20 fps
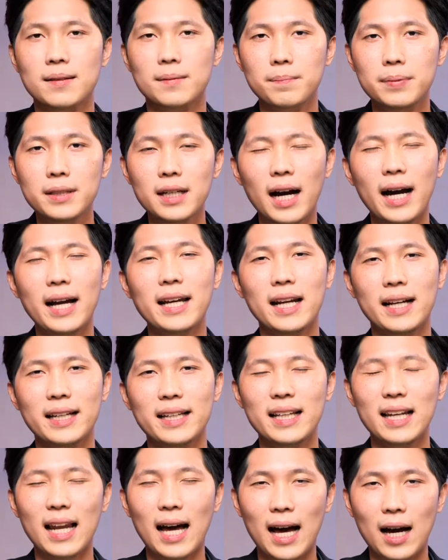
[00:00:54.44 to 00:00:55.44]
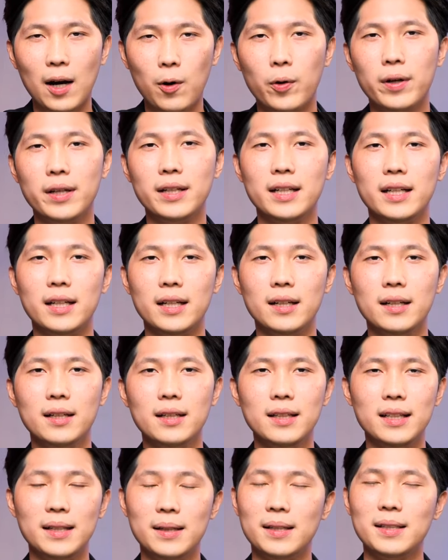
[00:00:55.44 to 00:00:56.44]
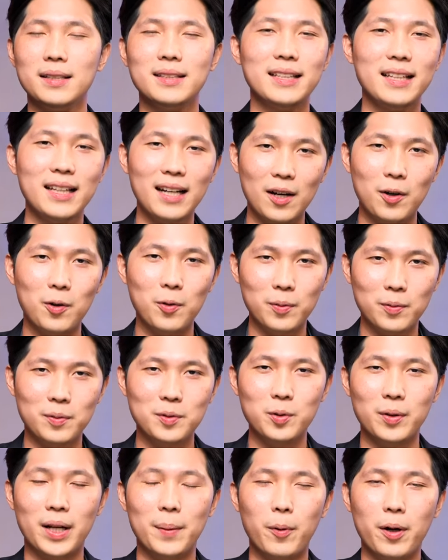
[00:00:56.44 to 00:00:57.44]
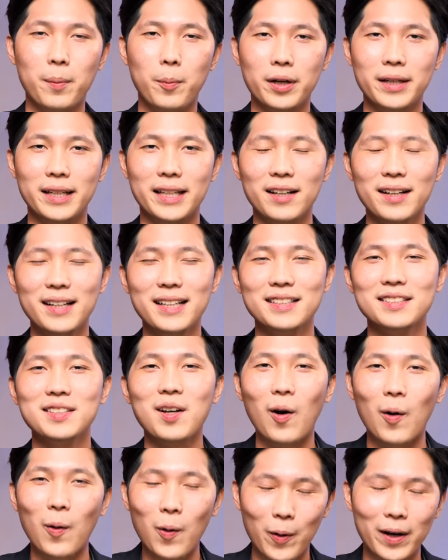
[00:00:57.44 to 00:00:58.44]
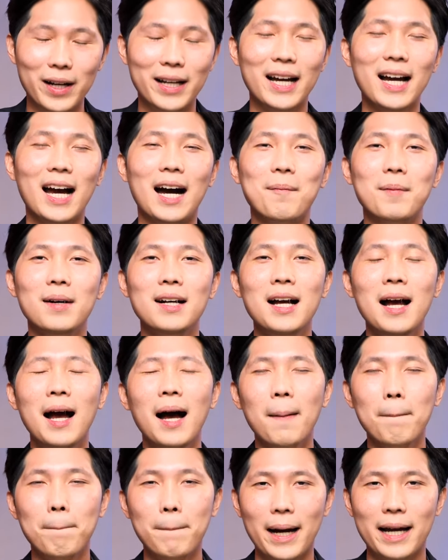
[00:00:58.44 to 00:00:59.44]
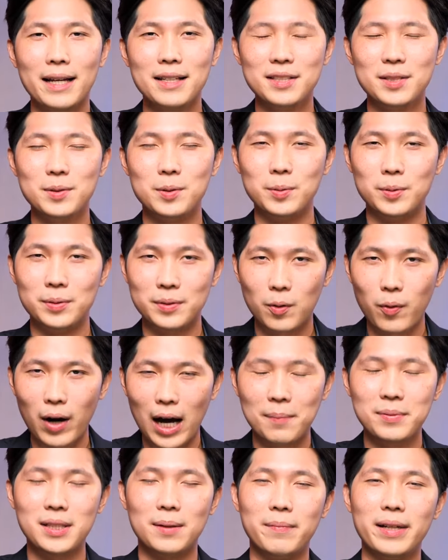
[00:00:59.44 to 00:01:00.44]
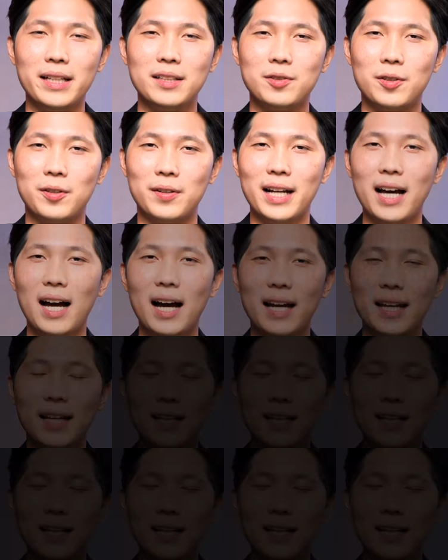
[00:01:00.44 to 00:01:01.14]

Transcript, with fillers: เพื่อให้นักกีฬาคนหนึ่งหรือที่เราอยู่ในบริบทนี้ก็คือ2คนนะครับไปสู่ความสำเร็จจนได้